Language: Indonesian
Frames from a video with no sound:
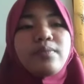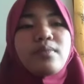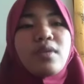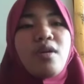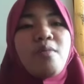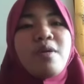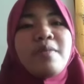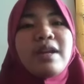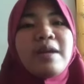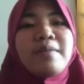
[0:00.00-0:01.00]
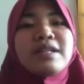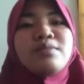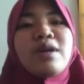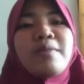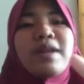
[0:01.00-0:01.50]
Apa meneh pas
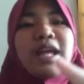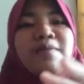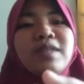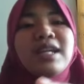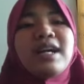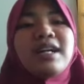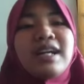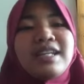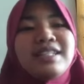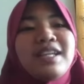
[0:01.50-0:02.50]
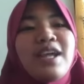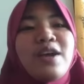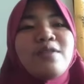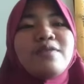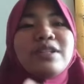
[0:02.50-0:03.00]
mapel MTK guys,
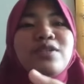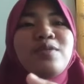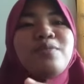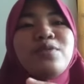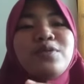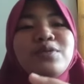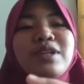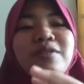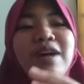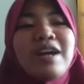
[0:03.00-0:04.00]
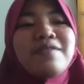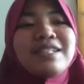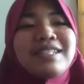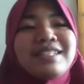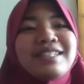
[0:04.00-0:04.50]
weruh bukune wae
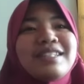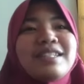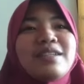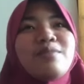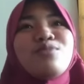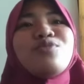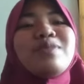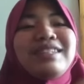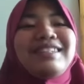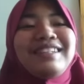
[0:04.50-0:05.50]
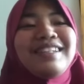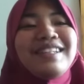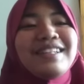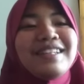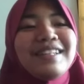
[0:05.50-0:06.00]
wis mumet.
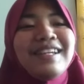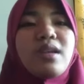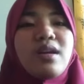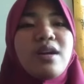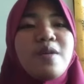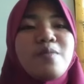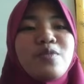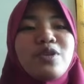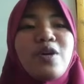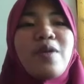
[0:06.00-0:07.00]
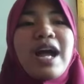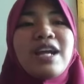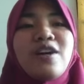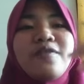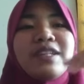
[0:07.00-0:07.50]
Muga wae
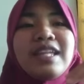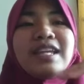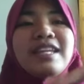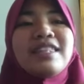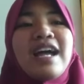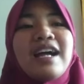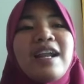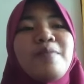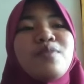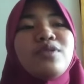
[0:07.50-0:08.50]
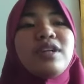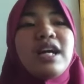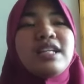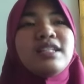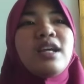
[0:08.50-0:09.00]
Covid iki dang rampung
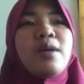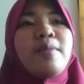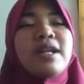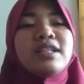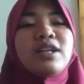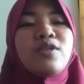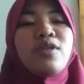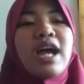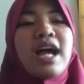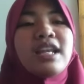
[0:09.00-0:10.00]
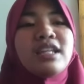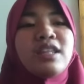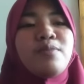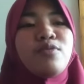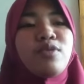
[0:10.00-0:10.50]
guys, ben sekolahan
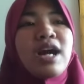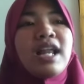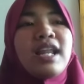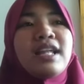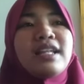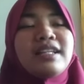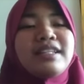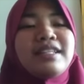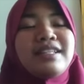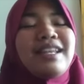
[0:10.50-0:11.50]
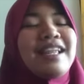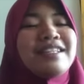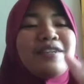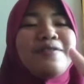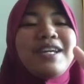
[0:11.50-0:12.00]
dibuka lah lan
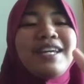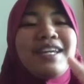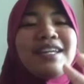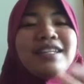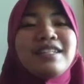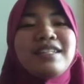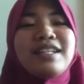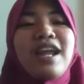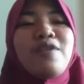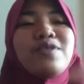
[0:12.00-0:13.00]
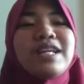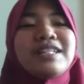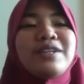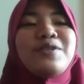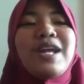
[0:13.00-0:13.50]
dhewe sinau ning
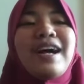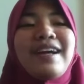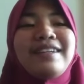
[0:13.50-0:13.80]
sekolahan.